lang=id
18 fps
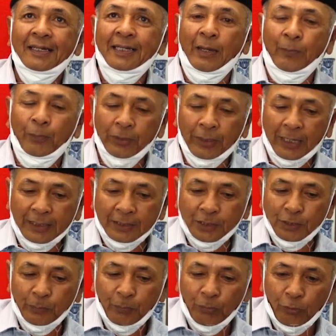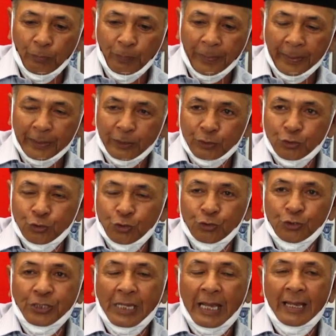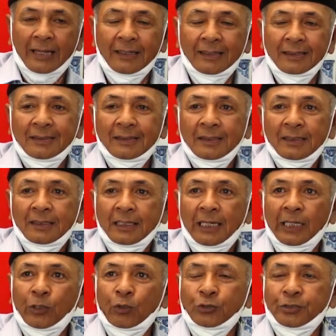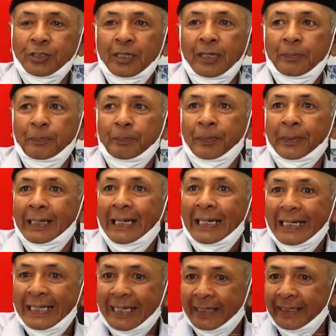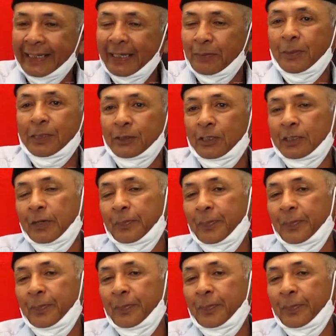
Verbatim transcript: Namun sebelum Pak Rosjonsa, itu saya pernah lihat dengan mata